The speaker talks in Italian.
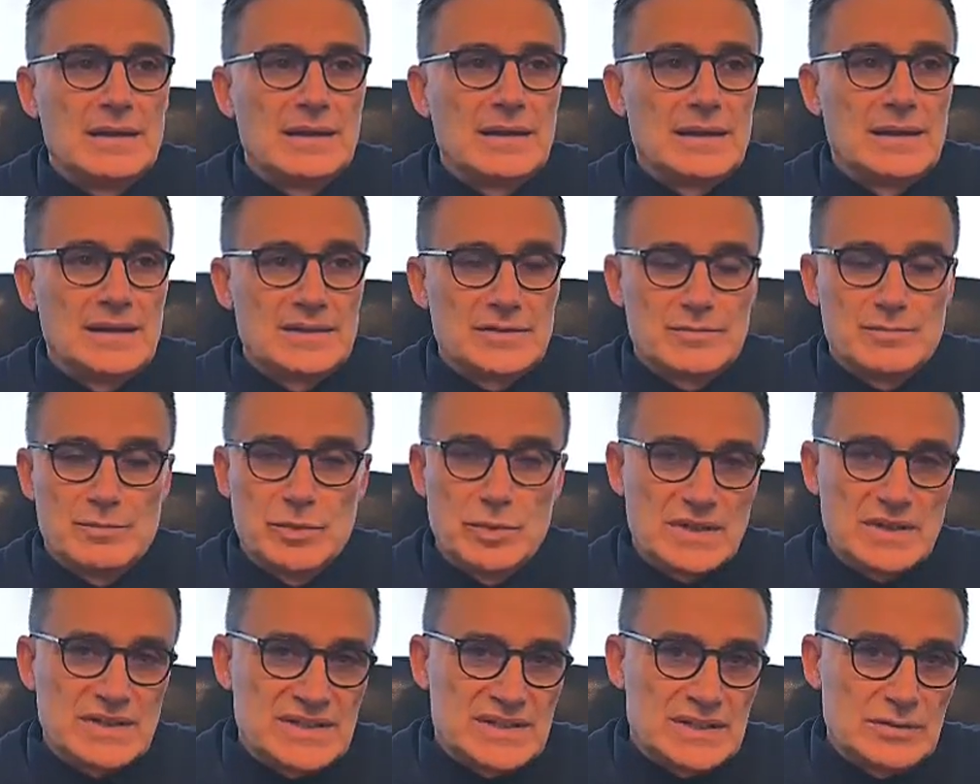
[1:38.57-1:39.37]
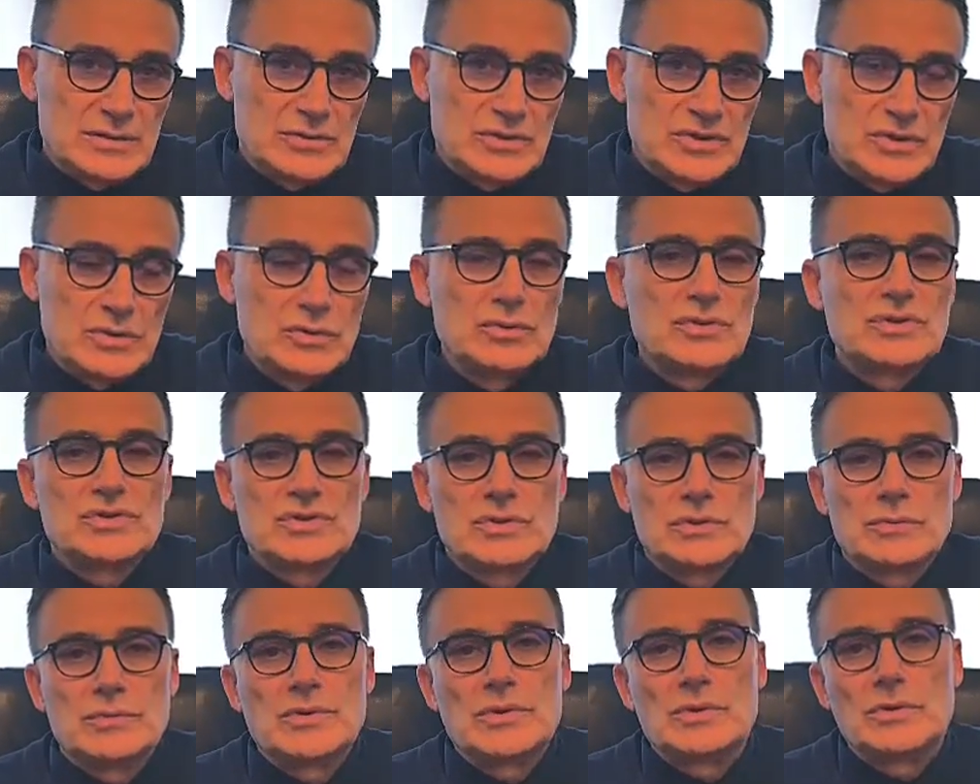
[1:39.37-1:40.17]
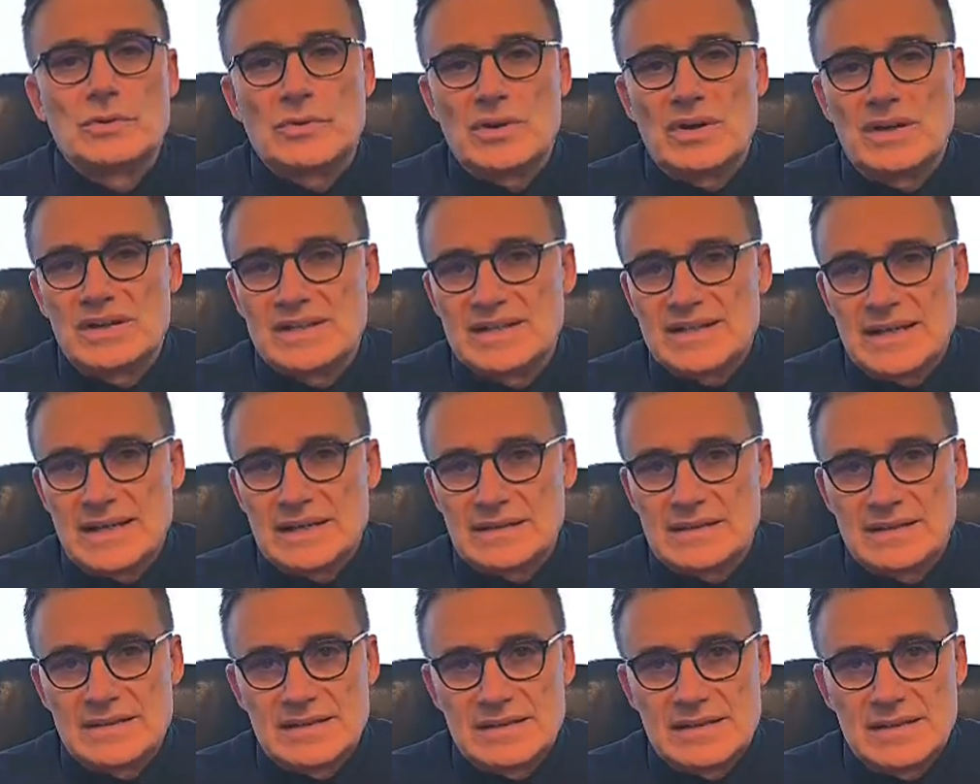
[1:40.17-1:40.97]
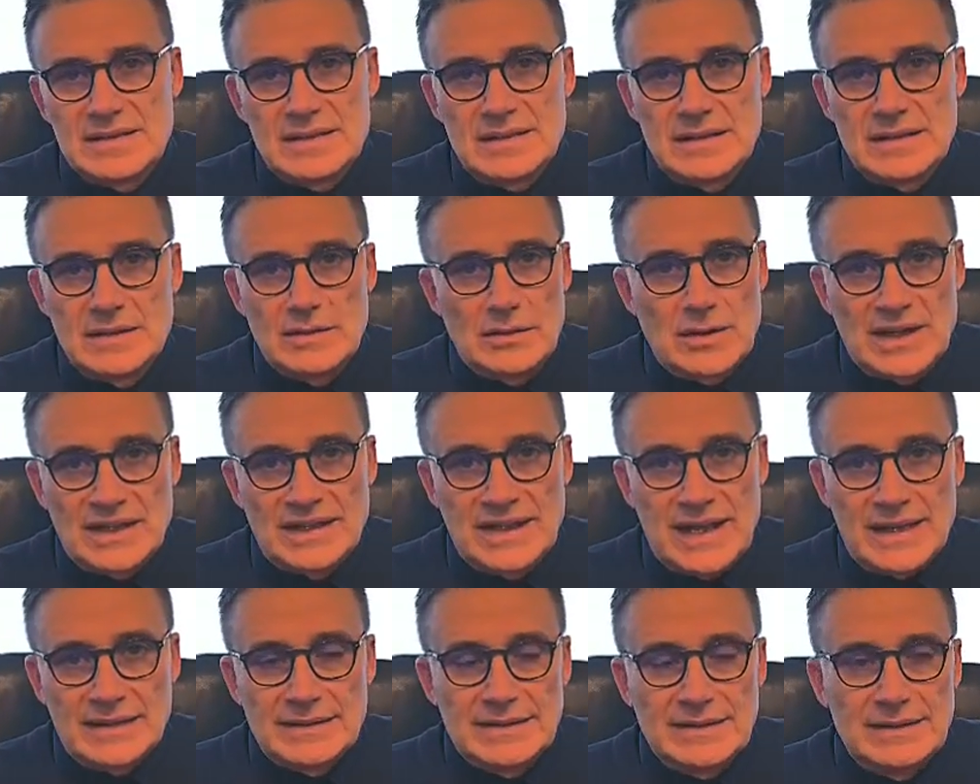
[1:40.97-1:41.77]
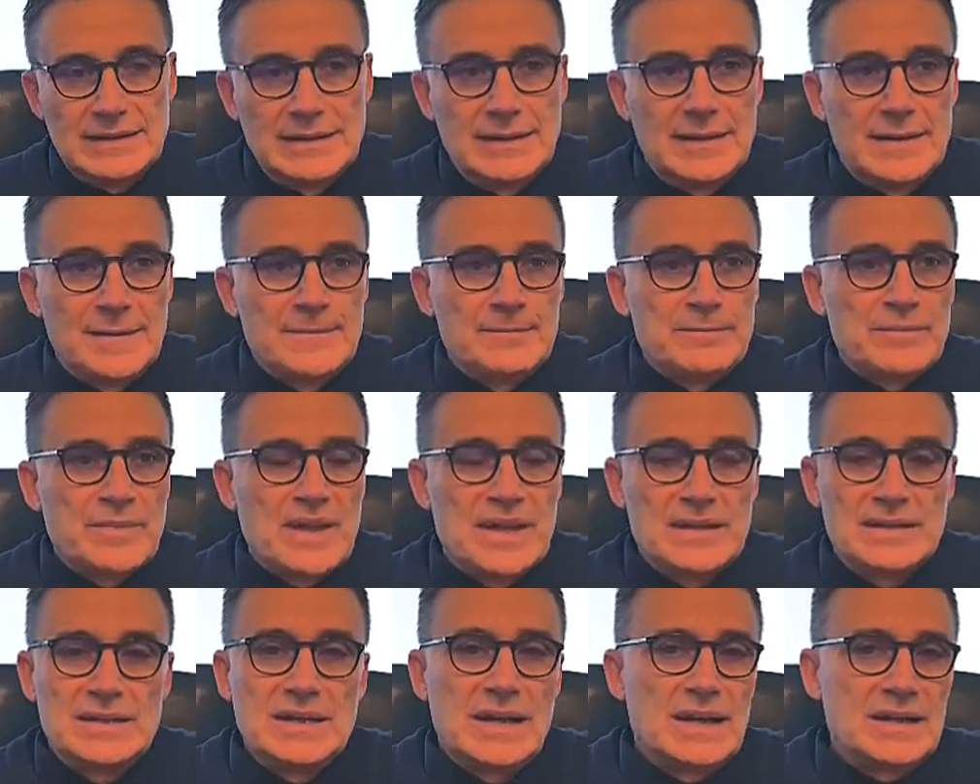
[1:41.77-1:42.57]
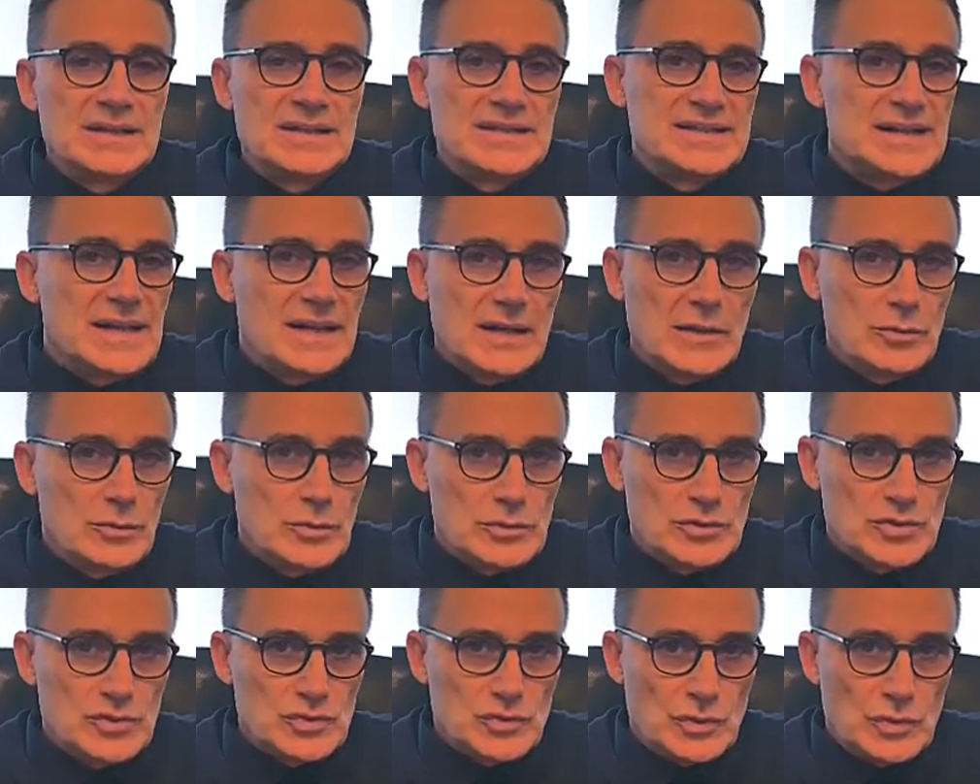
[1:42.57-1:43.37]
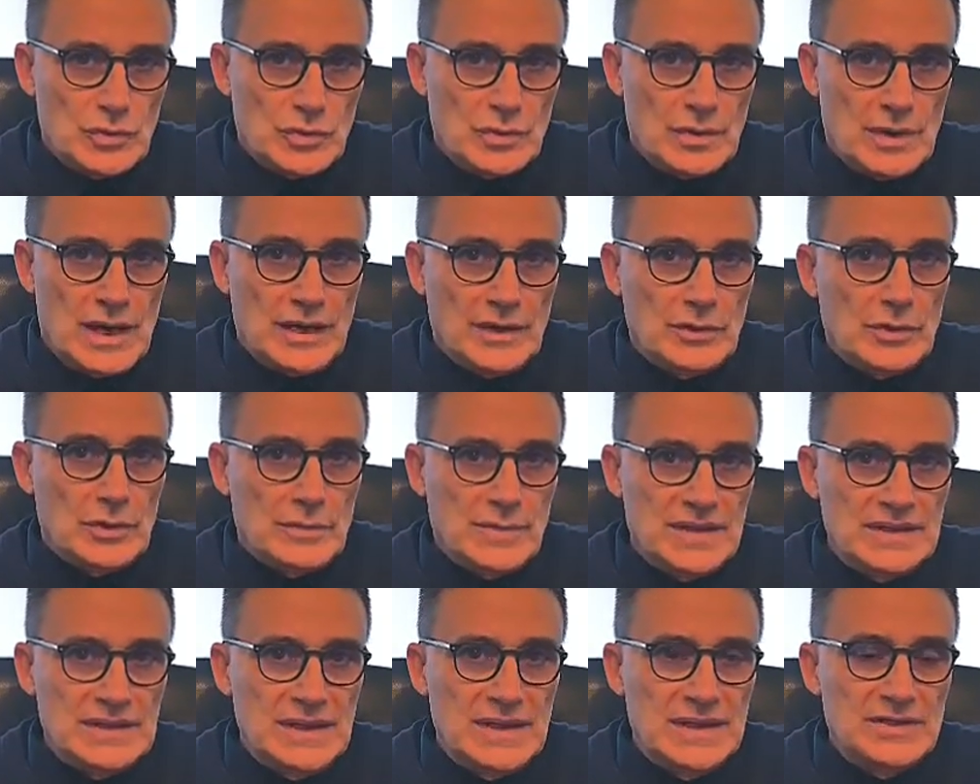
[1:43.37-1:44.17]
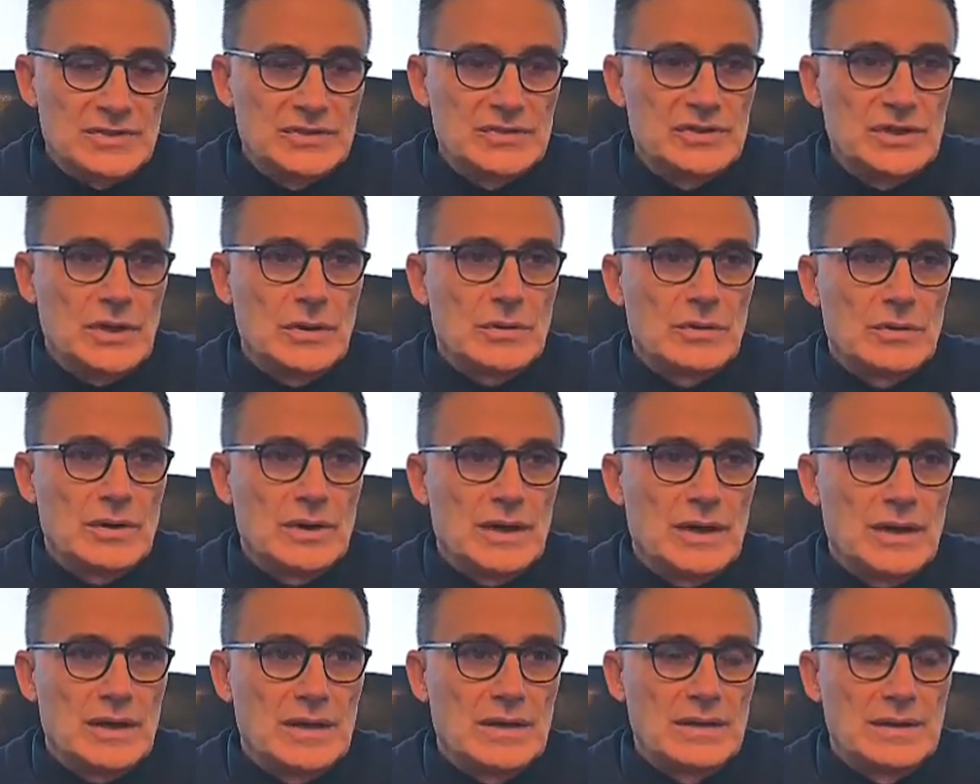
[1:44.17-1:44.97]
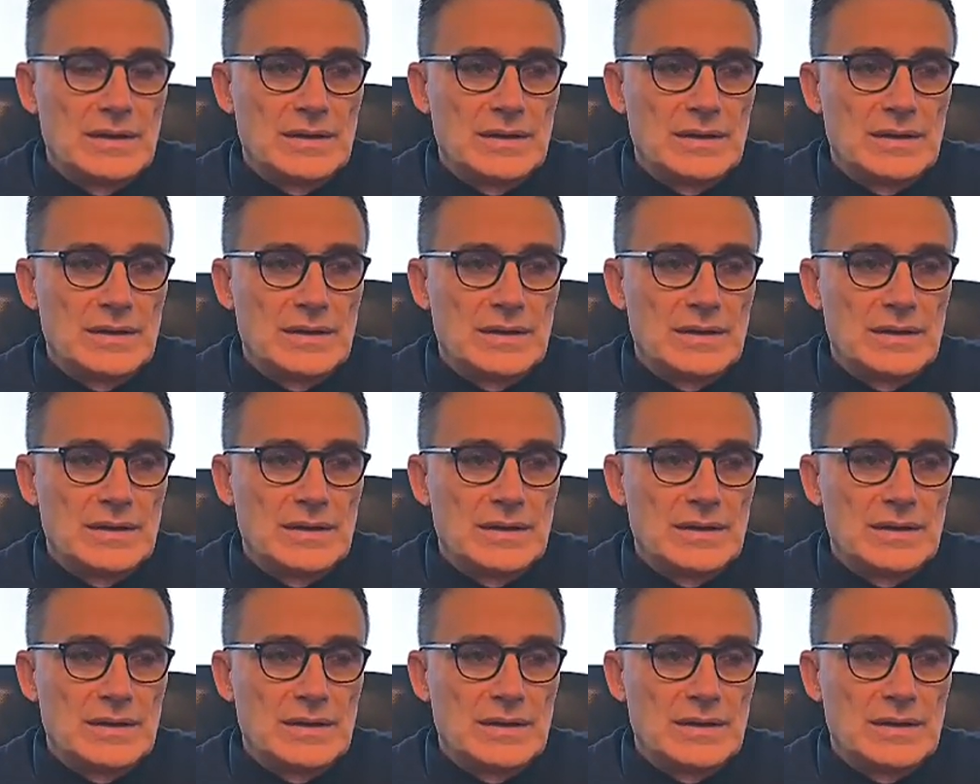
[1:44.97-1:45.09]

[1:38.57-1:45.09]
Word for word: che pur essendo sicuri sono però localizzati in siti non adatti, e di realizzarne uno solo, a norma di legge, con eh,